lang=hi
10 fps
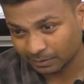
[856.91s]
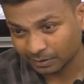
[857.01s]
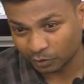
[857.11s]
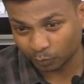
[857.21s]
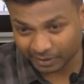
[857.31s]

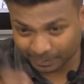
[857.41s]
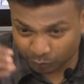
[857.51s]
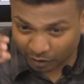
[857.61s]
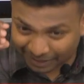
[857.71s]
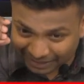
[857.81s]
क्योंकि हम दो
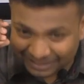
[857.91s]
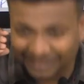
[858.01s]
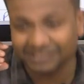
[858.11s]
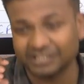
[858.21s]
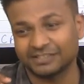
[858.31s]
अलग अलग
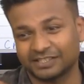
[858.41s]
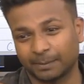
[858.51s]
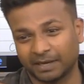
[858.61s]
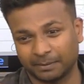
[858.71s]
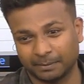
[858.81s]
जीन्स के
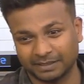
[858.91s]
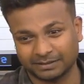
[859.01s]
बारे में बात